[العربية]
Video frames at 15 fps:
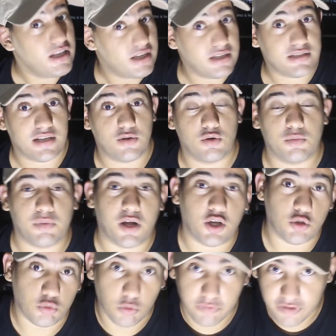اسالوني
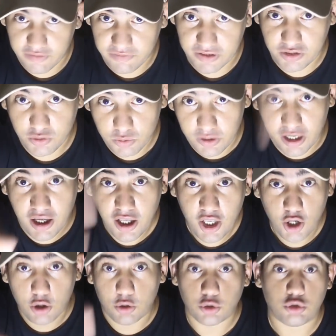براحتكم في الفيديو ده
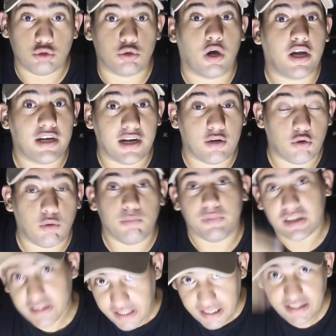خشوا على
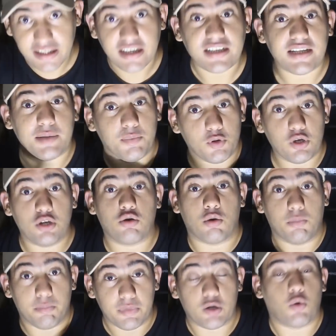الكومنتات اكتبوا لي
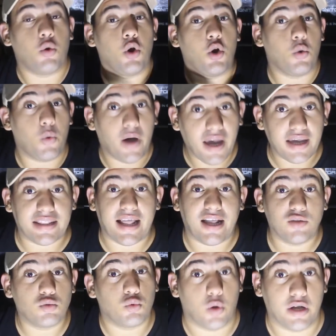كومنت كل واحد
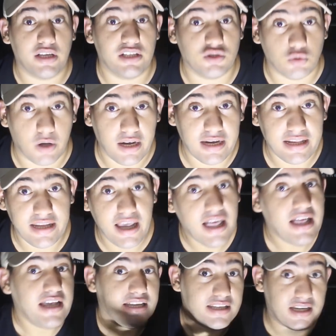عنده اي سؤال ليا
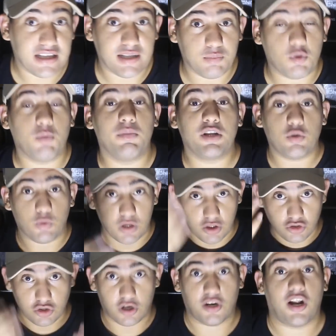يكتب كومنت وانا ان
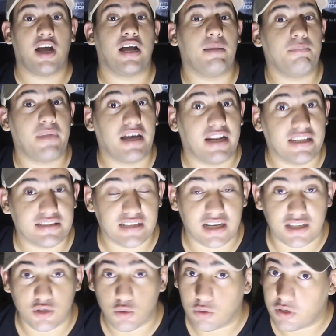شاء الله هجمع الاسئله
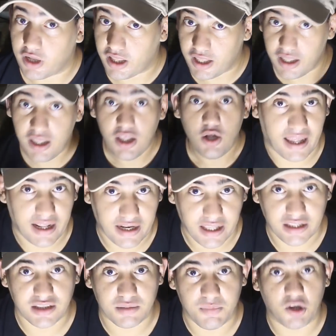دي كلها على
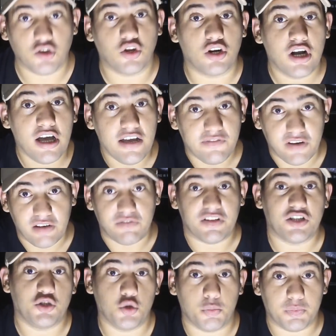قد ما اقدر في
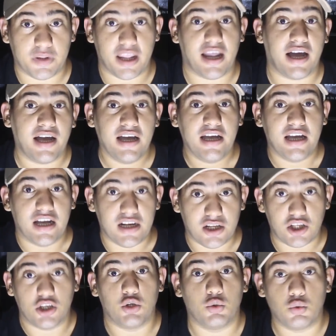الفيديو بتاع
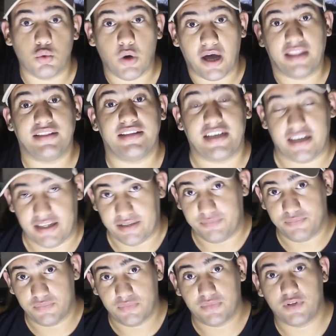الكيو اند اي
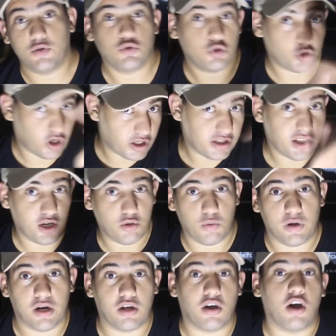شكرا جدا لكم
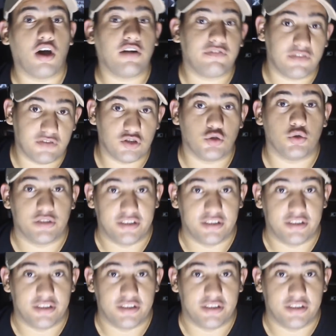والى لقاء اخر في فيديو